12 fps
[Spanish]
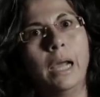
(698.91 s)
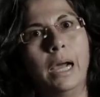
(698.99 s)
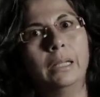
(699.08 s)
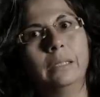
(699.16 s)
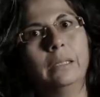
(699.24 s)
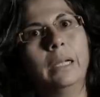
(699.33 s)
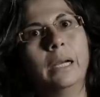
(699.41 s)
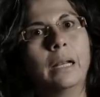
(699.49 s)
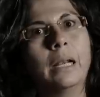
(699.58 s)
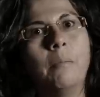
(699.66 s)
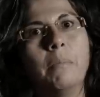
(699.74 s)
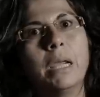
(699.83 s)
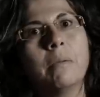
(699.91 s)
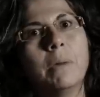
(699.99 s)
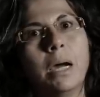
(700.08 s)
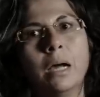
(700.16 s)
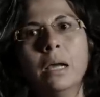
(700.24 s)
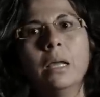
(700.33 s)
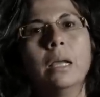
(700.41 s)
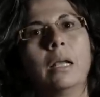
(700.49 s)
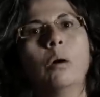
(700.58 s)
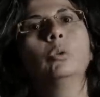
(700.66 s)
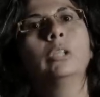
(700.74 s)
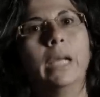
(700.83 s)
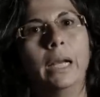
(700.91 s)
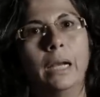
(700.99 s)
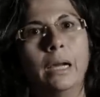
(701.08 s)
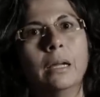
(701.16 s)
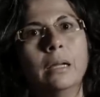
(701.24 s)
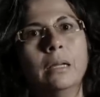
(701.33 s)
a tener la misma cautela